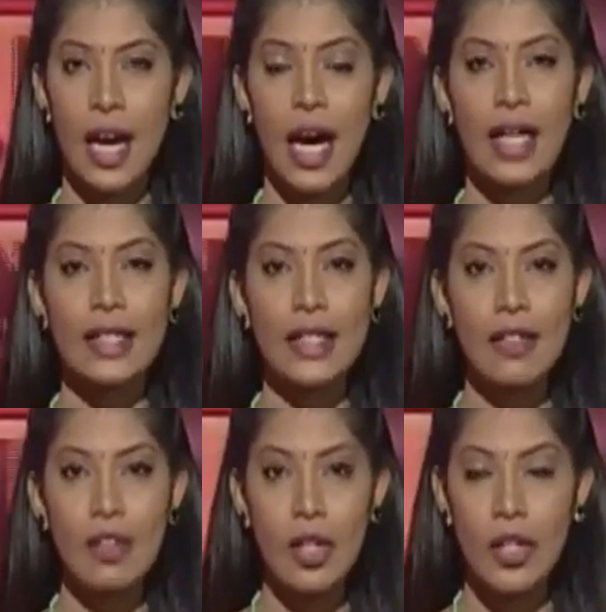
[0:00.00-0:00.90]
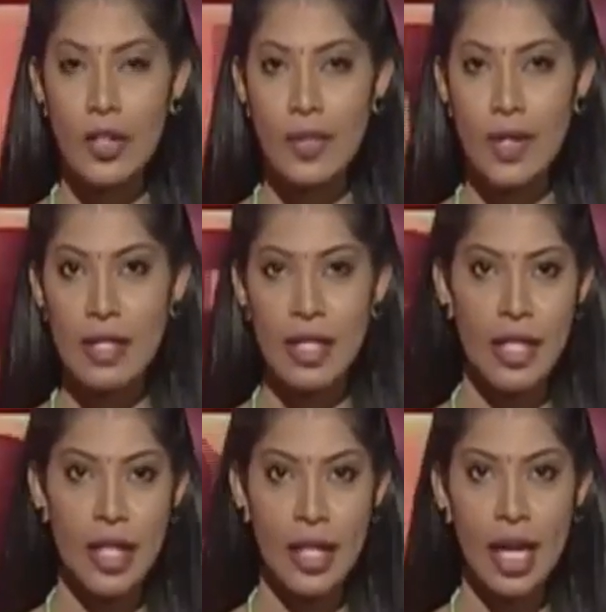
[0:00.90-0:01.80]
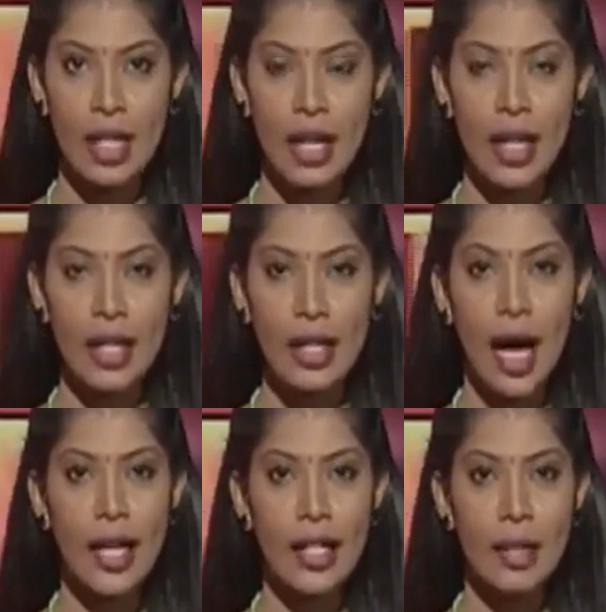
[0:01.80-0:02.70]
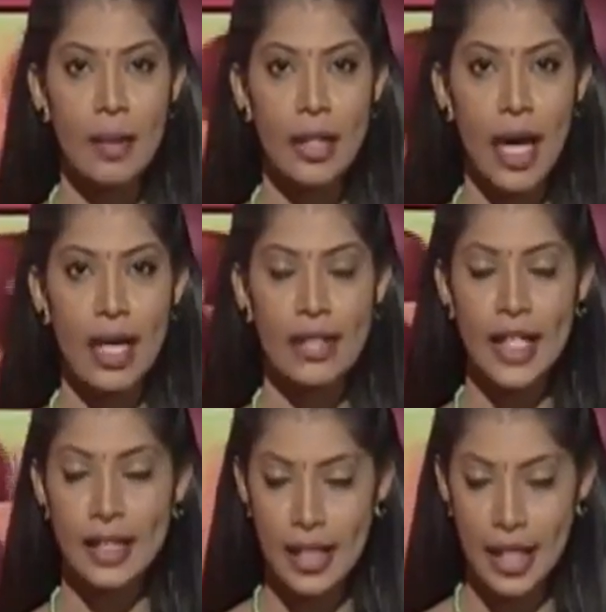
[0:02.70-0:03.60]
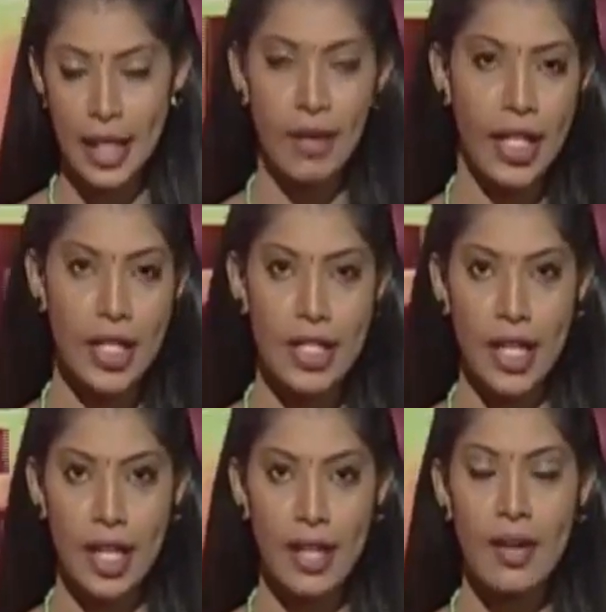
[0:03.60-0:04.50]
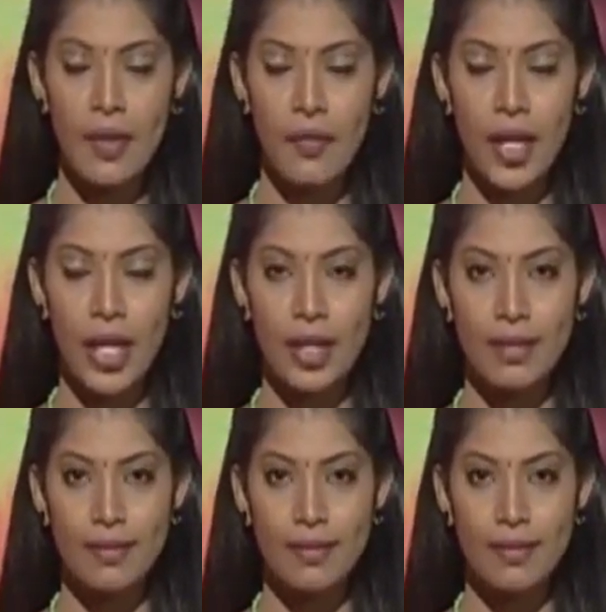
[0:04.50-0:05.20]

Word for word: அந்த தகவலுடன் நியூஸ் பஸ்ட் இன்றைய நாளுக்கான காலை நேர பிரதான செய்திகள் நிறைவடைகின்றன வணக்கம்